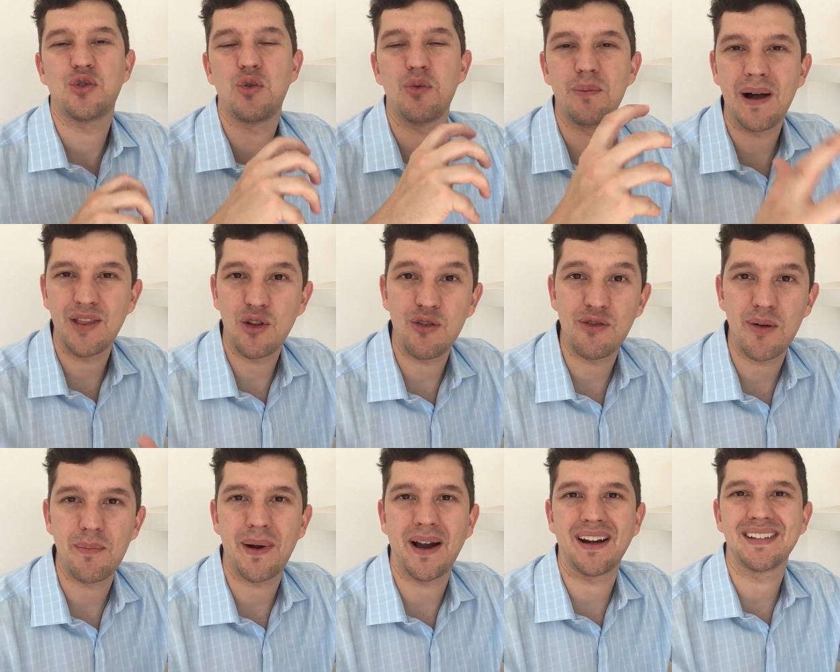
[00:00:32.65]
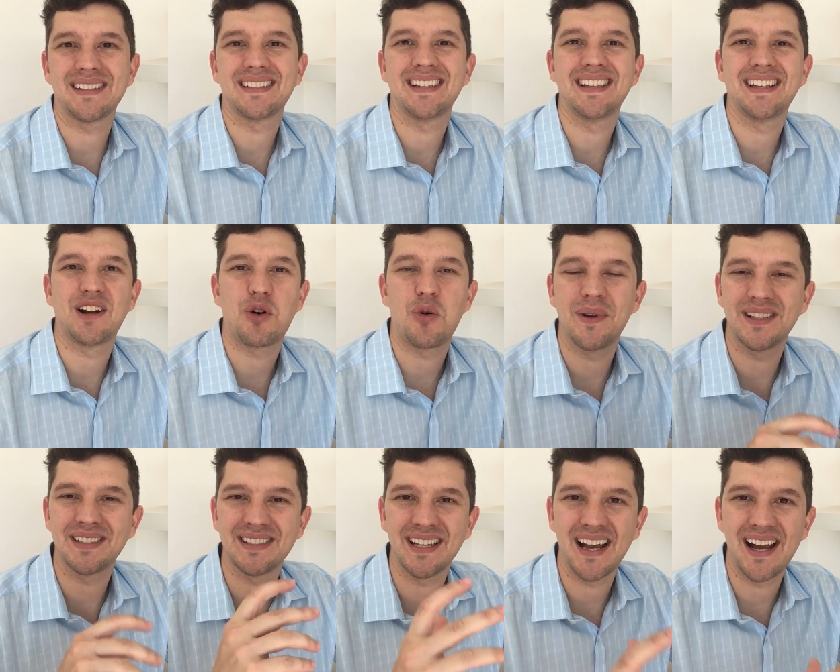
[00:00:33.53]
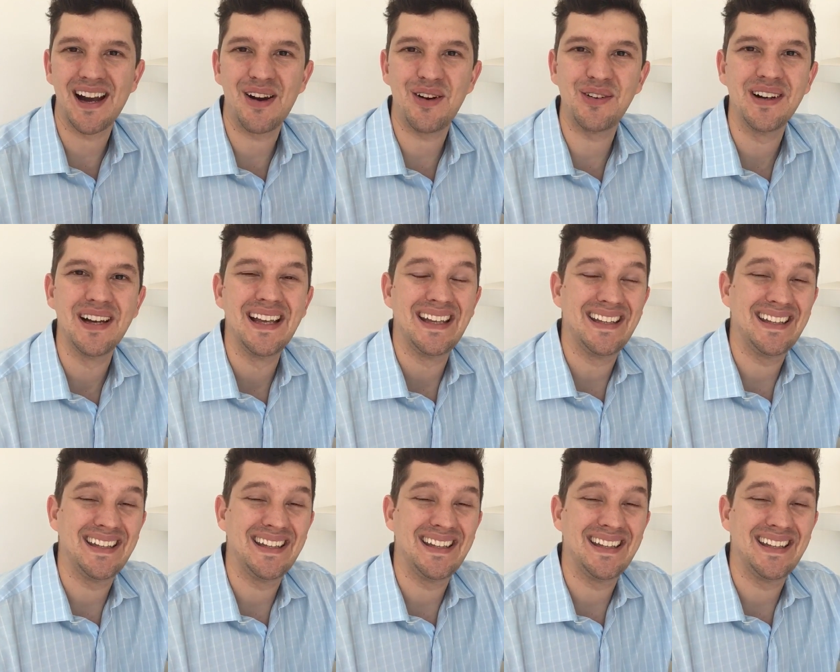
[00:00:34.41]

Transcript: com uma nova parceira comercial